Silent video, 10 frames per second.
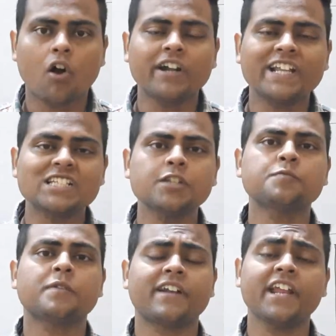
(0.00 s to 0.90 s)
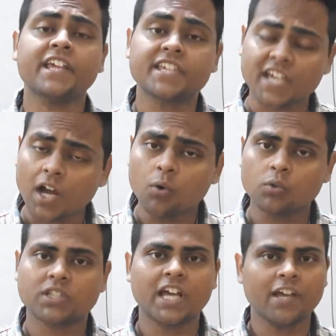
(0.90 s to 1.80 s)
और डिसीज पैटर्न क्या
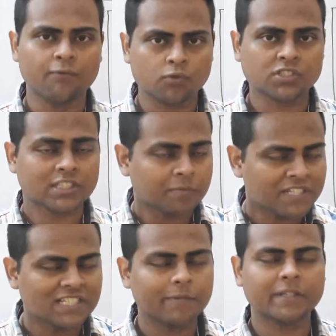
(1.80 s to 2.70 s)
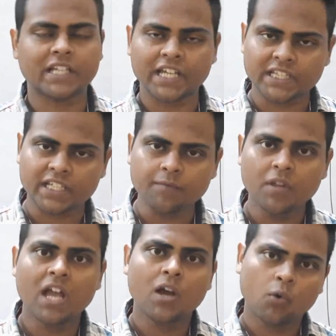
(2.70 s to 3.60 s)
होता है वो सब चीज़ें बताई थी
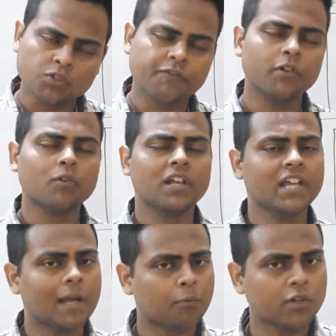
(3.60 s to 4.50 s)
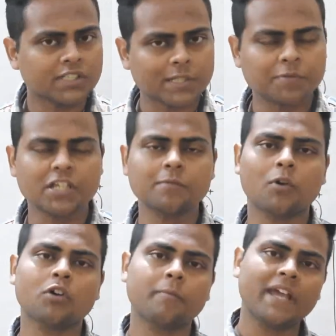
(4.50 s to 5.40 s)
उस वीडियो का लिंक आपको डिस्क्रिप्शन
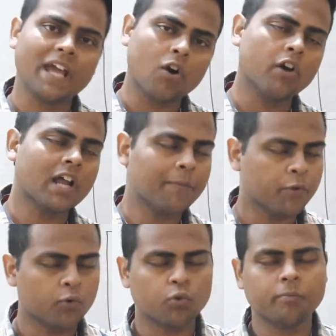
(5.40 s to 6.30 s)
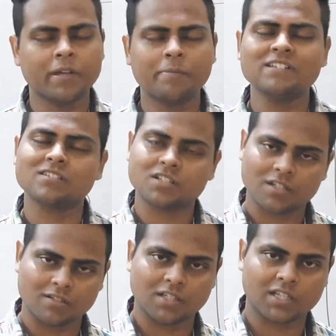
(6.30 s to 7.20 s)
बॉक्स में और आप यूट्यूब में भी सर्च
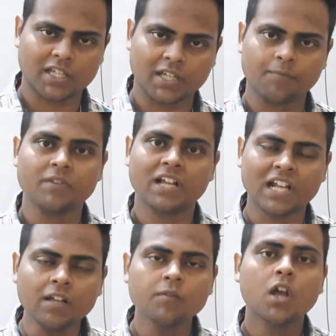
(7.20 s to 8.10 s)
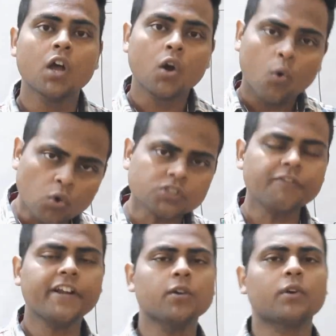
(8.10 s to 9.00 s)
कर सकते हैं क्लियर उस
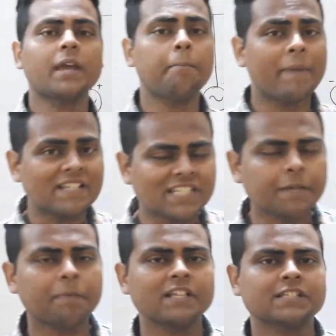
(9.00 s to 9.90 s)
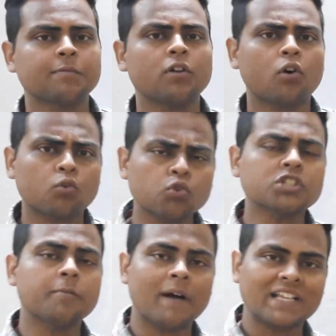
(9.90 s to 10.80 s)
वीडियो के बेसिक प्रिंसिपल और
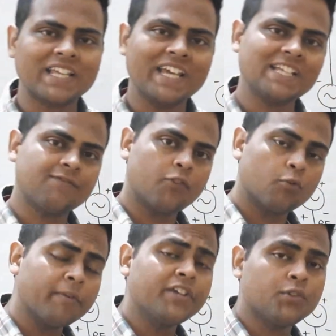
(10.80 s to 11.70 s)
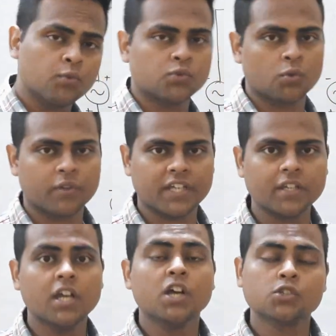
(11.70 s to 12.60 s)
कुछ बातें इस वीडियो में यूज होंगी
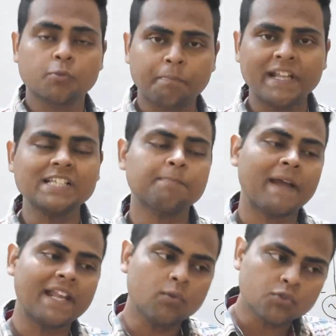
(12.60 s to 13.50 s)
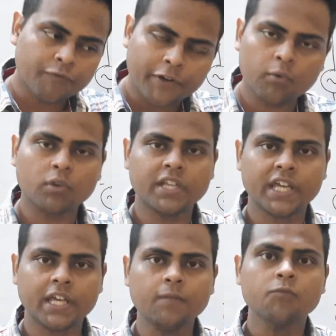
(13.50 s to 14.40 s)
सो so, प्लीज पहले उस वीडियो को
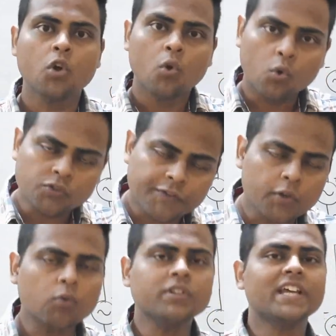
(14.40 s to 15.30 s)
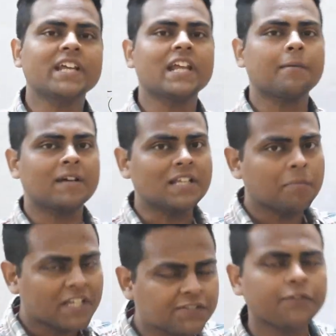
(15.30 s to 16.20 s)
देखिए उस वीडियो को देखने के बाद
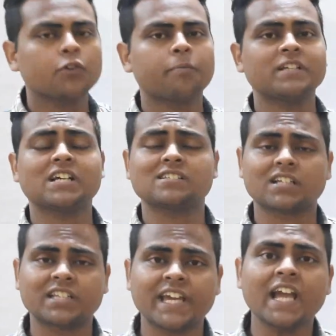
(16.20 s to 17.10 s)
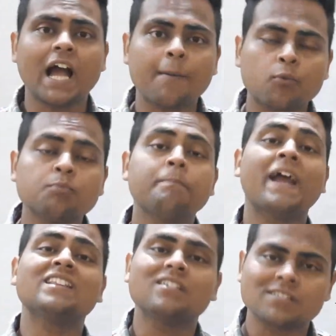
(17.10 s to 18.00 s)
आप इस वीडियो पे जा सकते हैं आपको
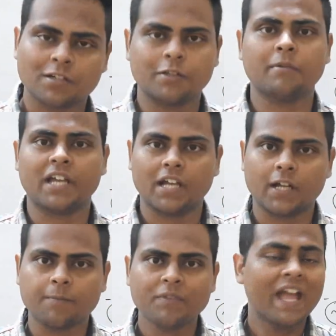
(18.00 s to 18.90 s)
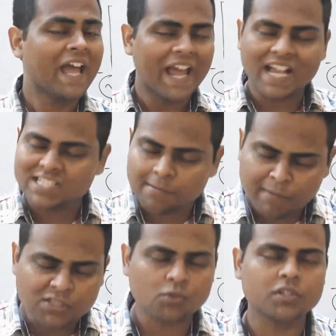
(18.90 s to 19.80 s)
बेहतर समझ में आएगा ऐसा
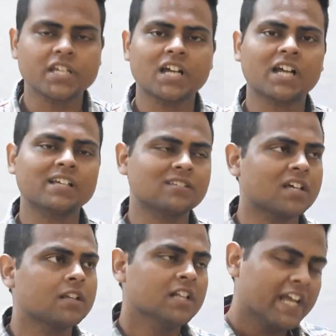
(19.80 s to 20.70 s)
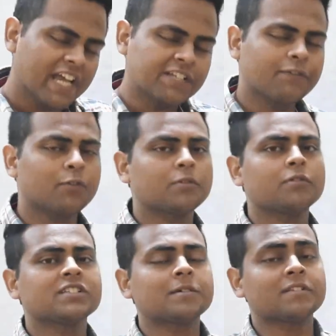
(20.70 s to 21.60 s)
मत सोचिएगा कि सर इस वीडियो में
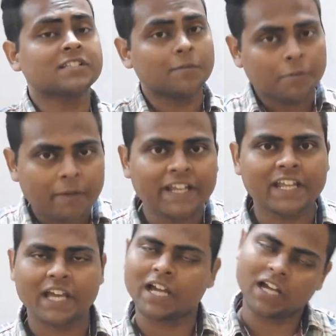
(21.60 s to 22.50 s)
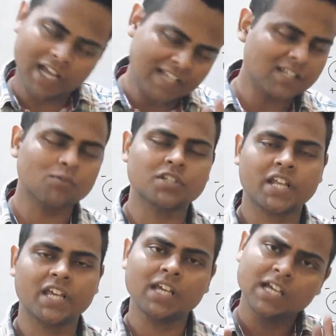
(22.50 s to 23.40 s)
तो इसका मतलब समझ में ही नहीं आएगा ऐसा कुछ
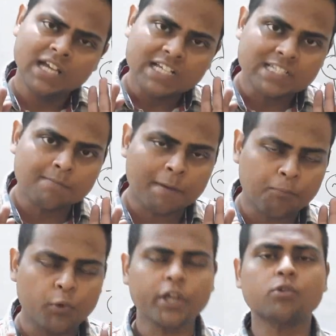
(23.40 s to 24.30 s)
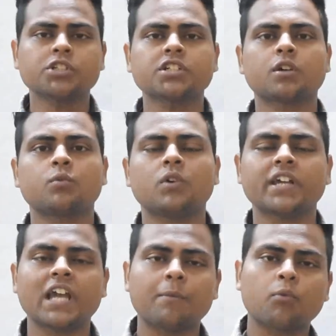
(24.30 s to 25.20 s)
नहीं है मैं पूरी कोशिश करूंगा
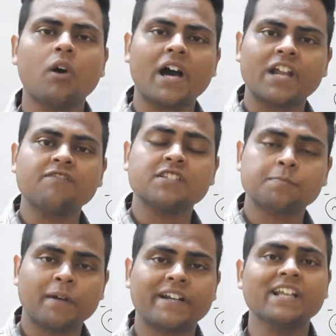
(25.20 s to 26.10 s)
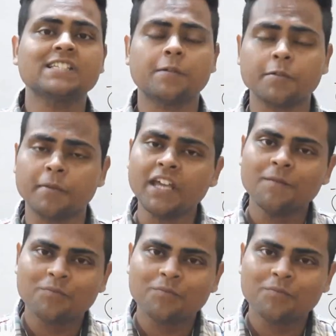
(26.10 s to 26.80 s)
कि आपको आर एफ समझ में